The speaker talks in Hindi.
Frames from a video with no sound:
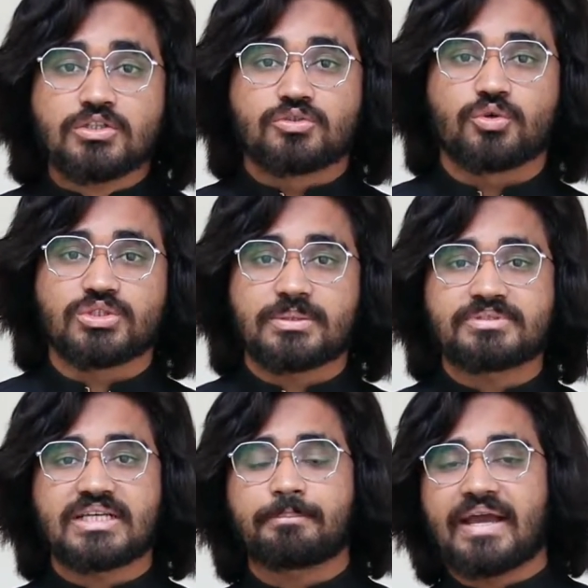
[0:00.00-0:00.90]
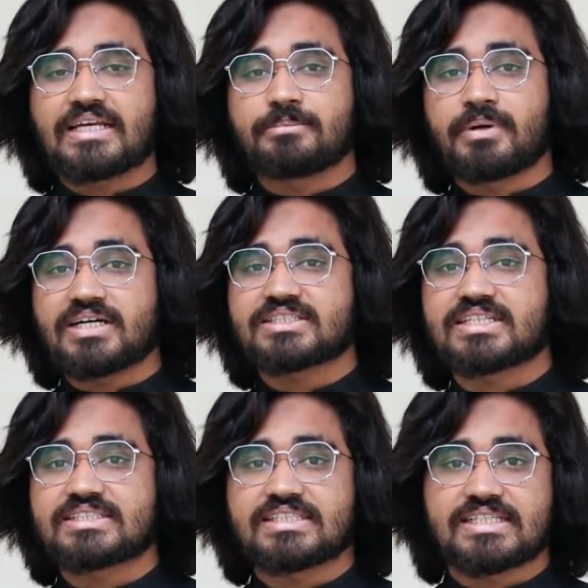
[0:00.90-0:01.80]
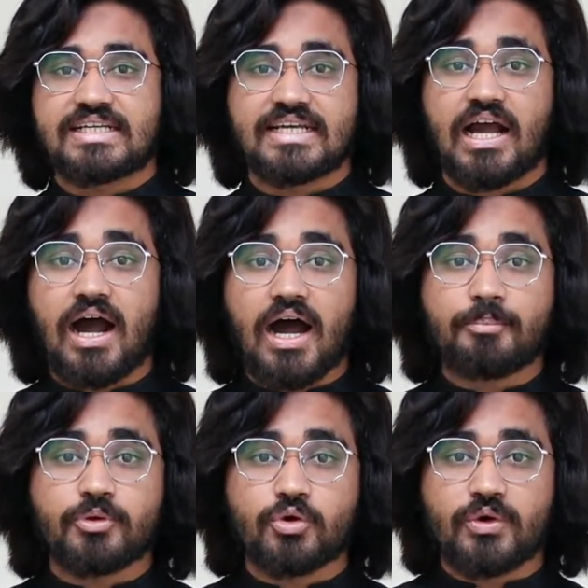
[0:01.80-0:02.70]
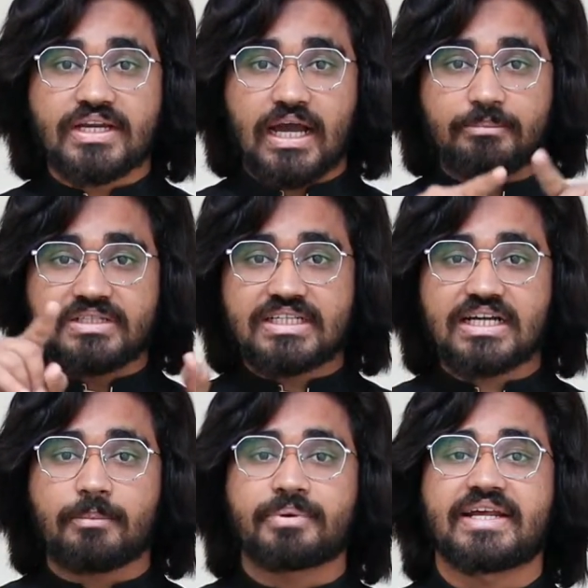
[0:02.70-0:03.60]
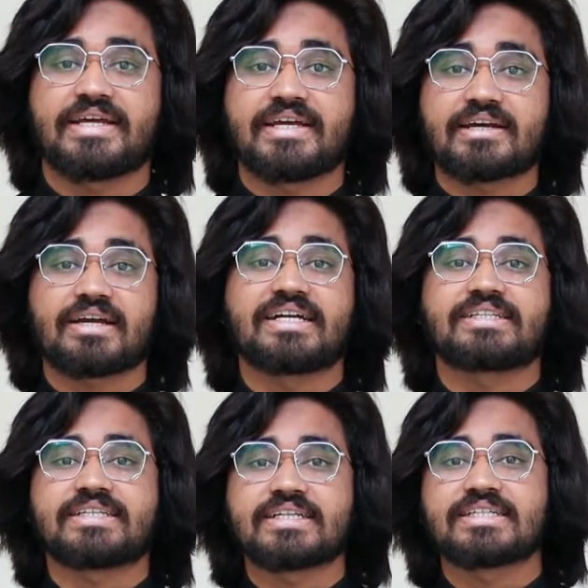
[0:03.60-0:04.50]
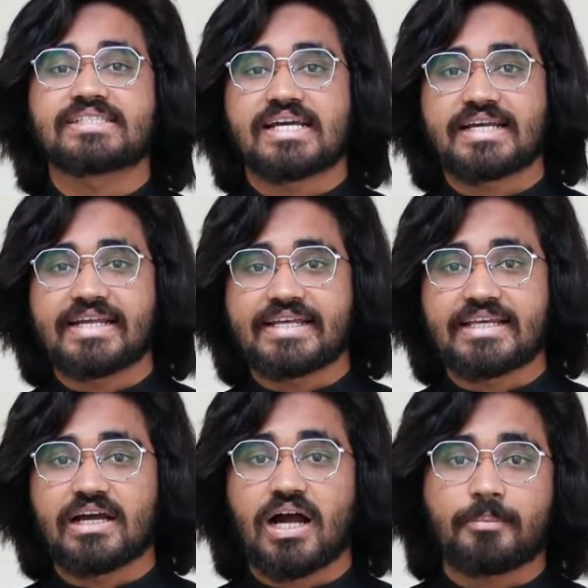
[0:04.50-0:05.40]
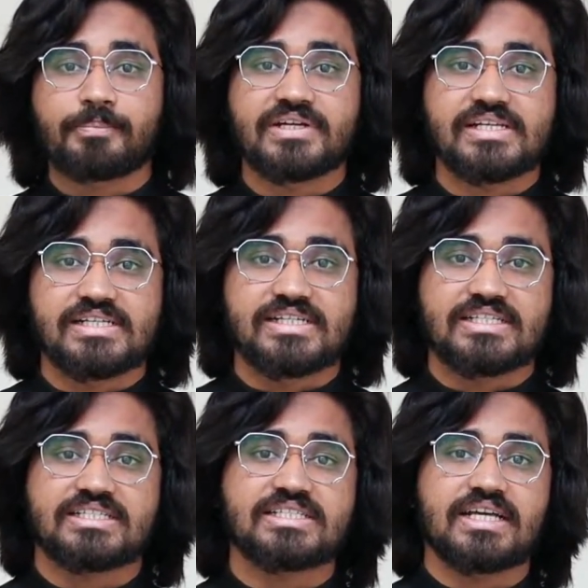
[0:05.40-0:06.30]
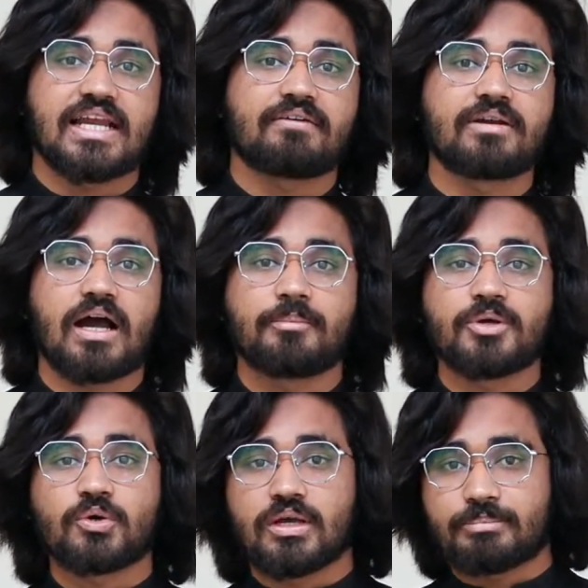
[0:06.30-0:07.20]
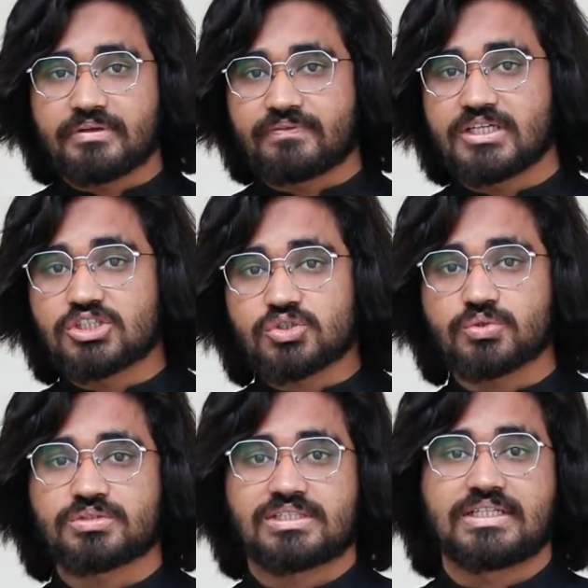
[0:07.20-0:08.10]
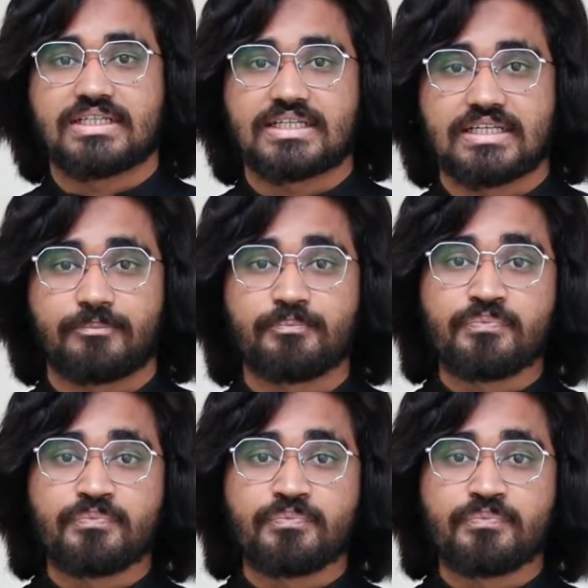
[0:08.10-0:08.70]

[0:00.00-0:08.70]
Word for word: तो सबसे पहले बात करते चलें कि आप लोगों ने अभी तक अपना एक क्राइटेरिया डिज़ाइन नहीं किया अपने इंटरेस्ट के लेवल अभी कोई अपनी फील्ड चूज़ नहीं की